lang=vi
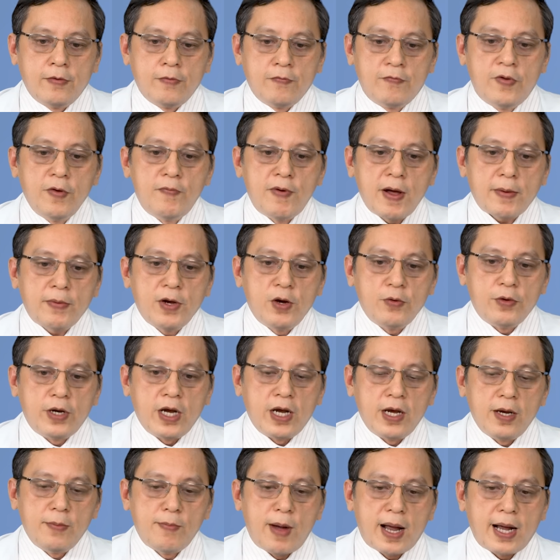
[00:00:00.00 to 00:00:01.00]
Phương pháp điều
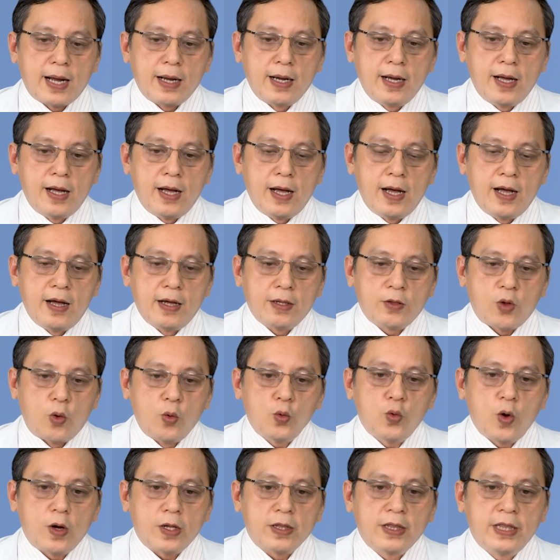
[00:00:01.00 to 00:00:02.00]
trị bằng uh, thủ
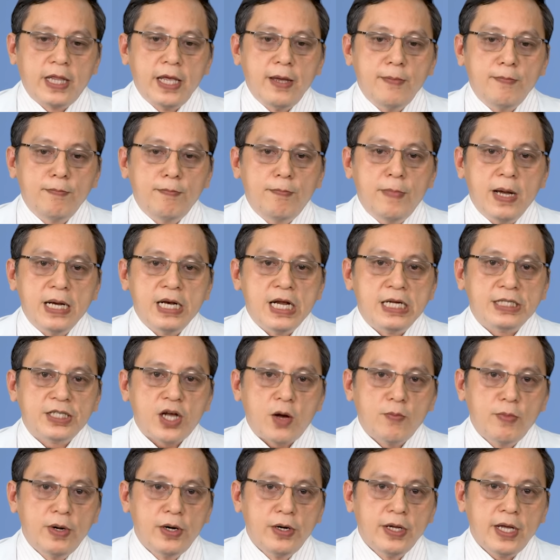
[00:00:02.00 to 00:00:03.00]
thuật tim
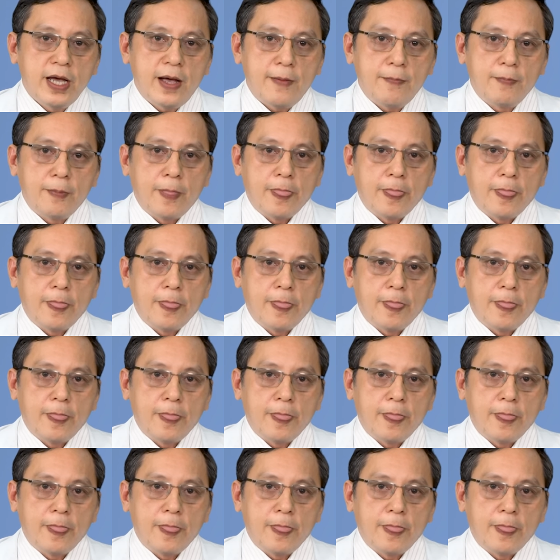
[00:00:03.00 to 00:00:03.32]
PG60 á